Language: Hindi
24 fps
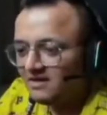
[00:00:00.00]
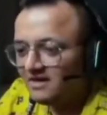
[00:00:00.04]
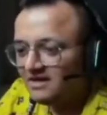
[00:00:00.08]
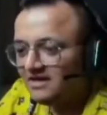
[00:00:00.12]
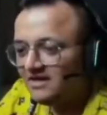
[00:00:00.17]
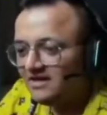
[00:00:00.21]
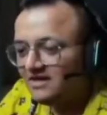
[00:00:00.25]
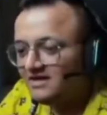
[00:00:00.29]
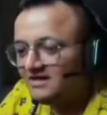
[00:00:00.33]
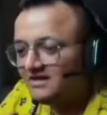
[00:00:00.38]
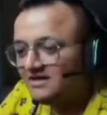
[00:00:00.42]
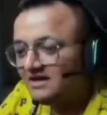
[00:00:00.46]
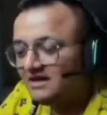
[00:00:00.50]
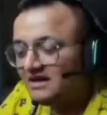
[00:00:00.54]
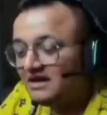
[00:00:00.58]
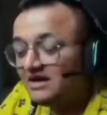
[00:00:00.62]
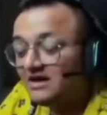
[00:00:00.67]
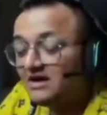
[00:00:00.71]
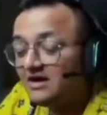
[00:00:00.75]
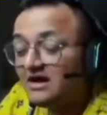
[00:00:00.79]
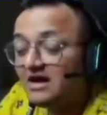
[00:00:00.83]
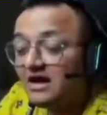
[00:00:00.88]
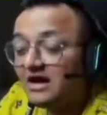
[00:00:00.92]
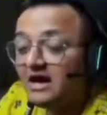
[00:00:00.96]
भाई
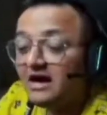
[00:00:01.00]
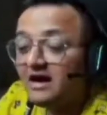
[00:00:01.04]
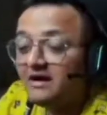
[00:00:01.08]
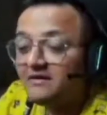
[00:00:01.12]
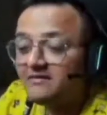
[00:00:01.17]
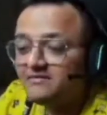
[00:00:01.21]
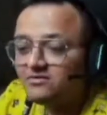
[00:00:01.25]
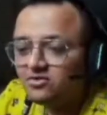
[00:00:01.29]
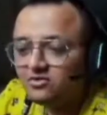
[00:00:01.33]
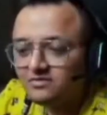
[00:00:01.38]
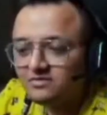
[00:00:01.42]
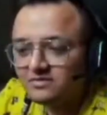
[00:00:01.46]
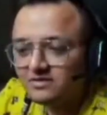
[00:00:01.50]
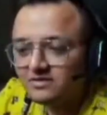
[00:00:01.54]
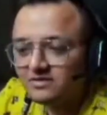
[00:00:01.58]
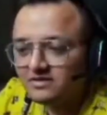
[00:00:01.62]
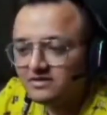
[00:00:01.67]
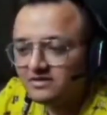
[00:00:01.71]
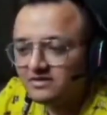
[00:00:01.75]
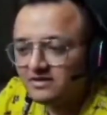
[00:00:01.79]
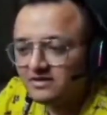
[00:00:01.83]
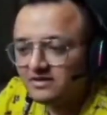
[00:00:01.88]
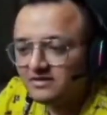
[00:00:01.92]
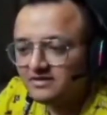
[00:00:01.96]
तो
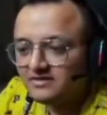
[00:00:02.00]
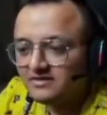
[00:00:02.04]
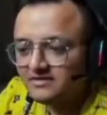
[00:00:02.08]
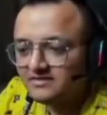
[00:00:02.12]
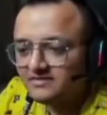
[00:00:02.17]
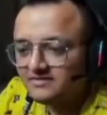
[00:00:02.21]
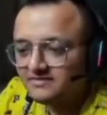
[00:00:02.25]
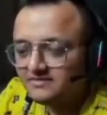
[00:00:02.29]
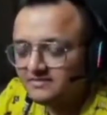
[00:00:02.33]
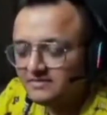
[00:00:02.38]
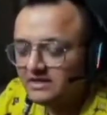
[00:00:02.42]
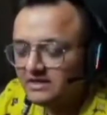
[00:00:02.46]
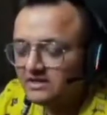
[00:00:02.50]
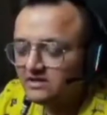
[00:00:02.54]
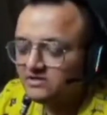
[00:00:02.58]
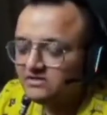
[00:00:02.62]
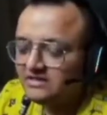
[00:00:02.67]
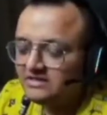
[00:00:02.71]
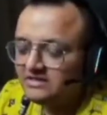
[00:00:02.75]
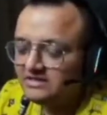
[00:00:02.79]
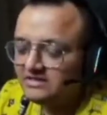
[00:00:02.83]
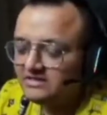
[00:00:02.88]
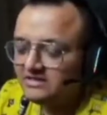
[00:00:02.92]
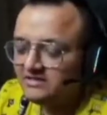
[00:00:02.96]
देखो
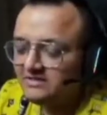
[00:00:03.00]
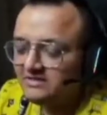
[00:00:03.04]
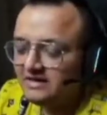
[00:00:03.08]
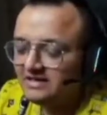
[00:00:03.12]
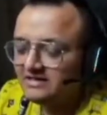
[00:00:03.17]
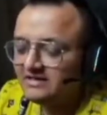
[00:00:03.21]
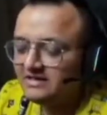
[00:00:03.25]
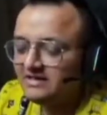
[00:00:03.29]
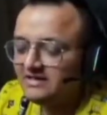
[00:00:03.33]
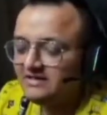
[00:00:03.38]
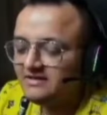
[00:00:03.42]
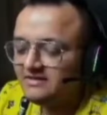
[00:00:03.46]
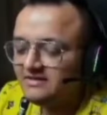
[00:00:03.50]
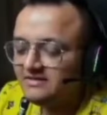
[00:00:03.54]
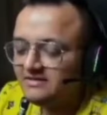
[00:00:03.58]
सीधी सी बात है